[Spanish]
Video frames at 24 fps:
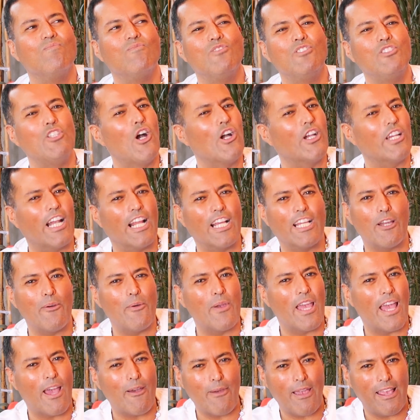No creo que
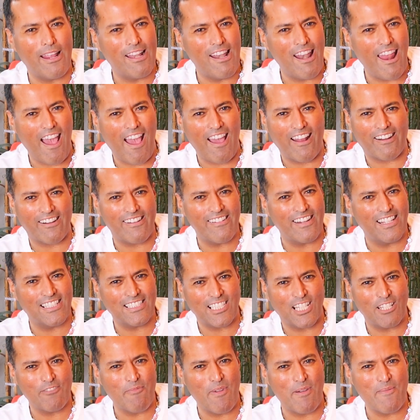voy a bailar ni
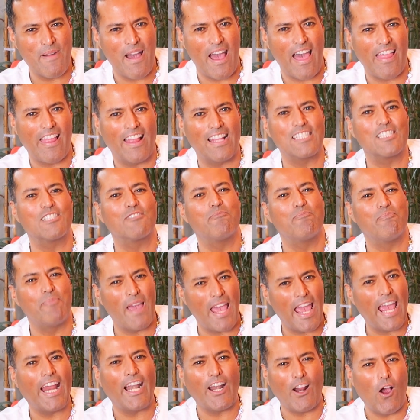esas mamadas,
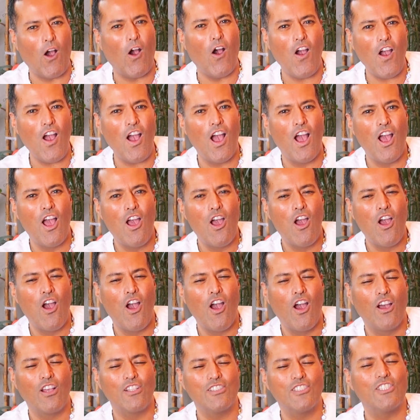pero
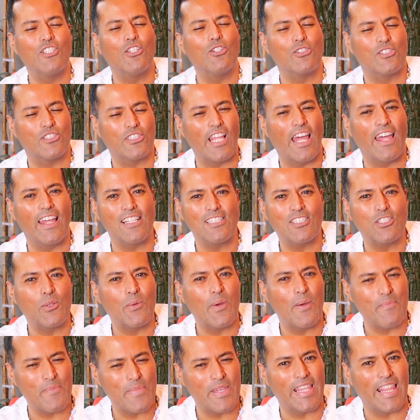si ustedes
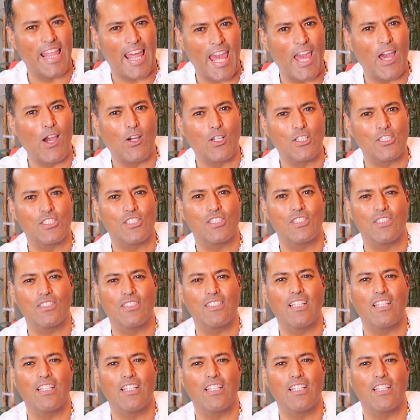suben videos